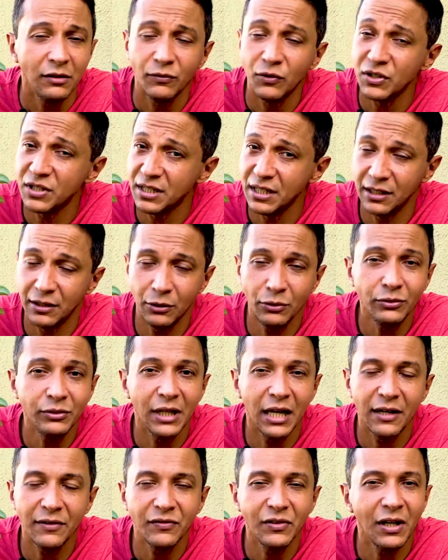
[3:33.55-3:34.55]
você não
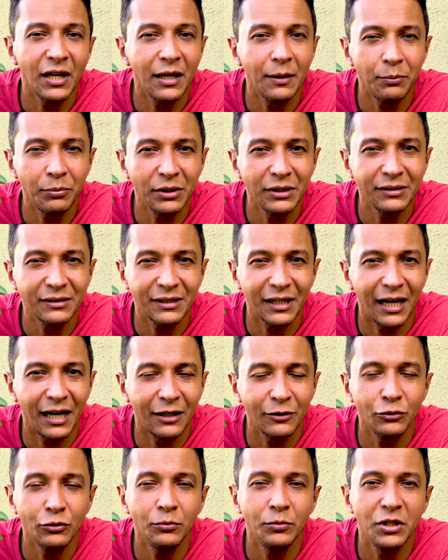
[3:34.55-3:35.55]
deve
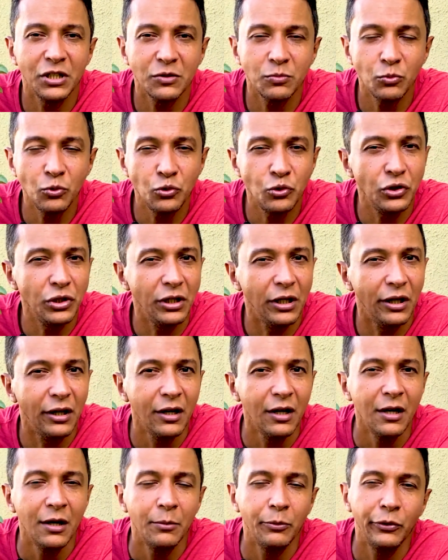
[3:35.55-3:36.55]
replantar no mesmo dia,
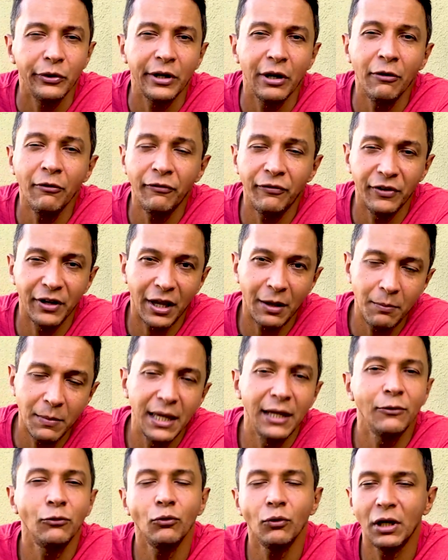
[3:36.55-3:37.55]
porque um
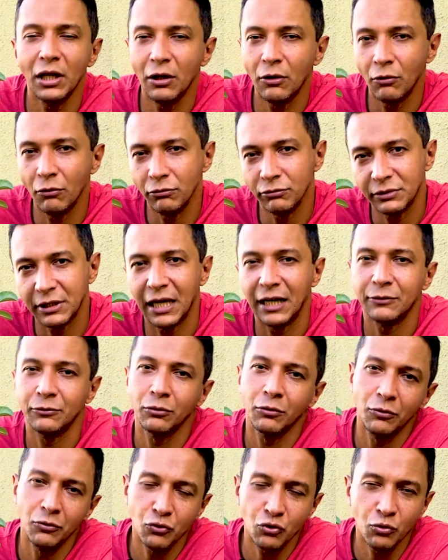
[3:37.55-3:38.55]
ferimento em contato
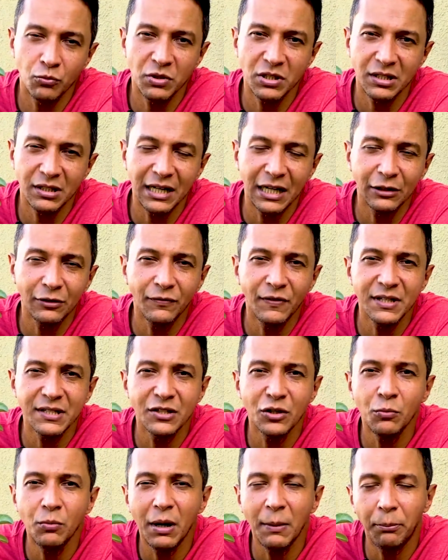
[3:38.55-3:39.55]
com o substrato vai
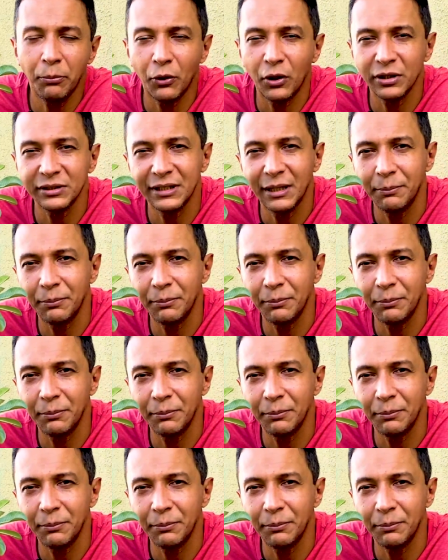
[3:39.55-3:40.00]
ser uma porta